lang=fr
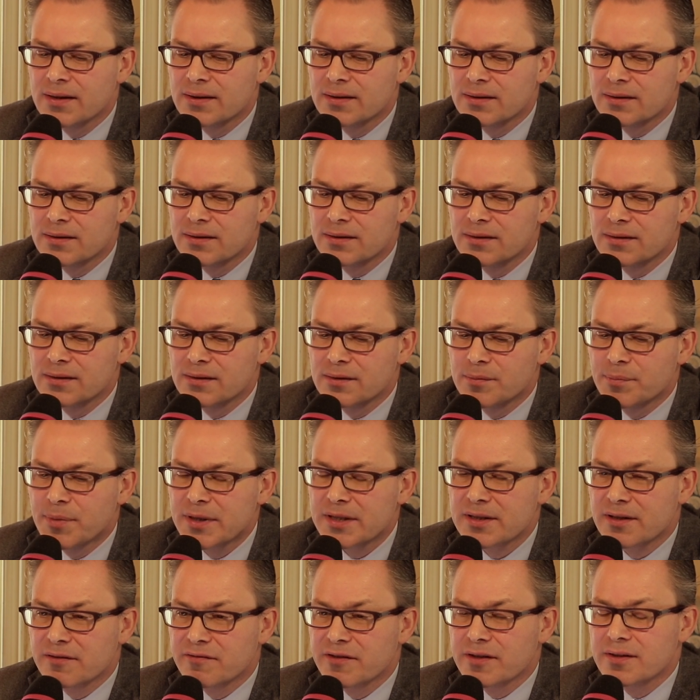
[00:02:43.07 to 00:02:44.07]
euh,
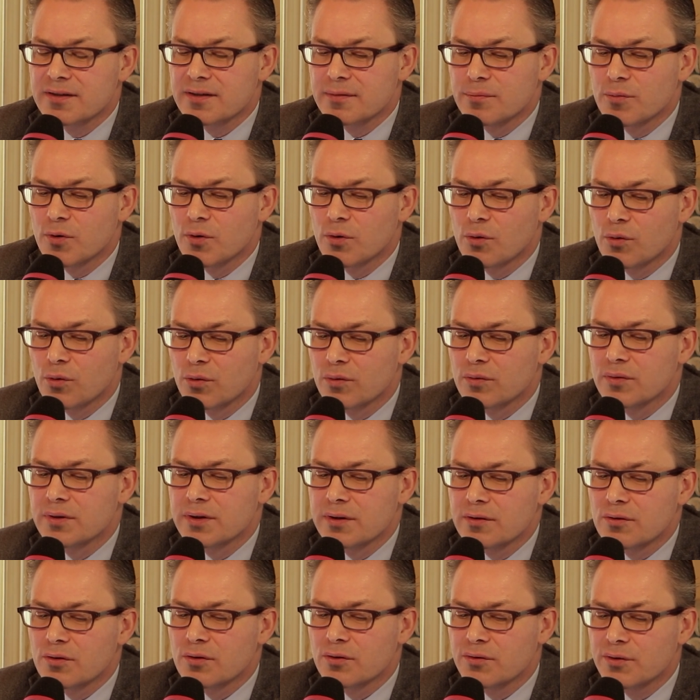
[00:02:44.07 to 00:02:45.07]
parce qu'effectivement, on
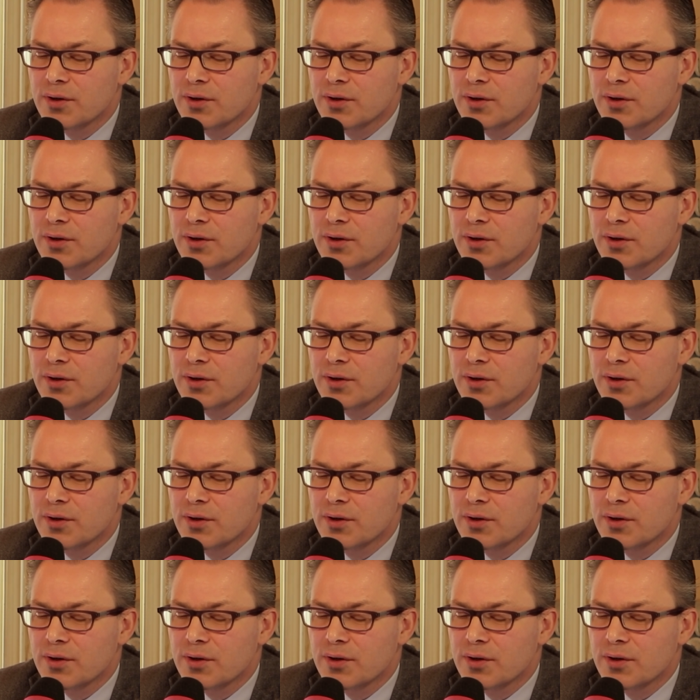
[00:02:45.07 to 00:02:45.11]
est en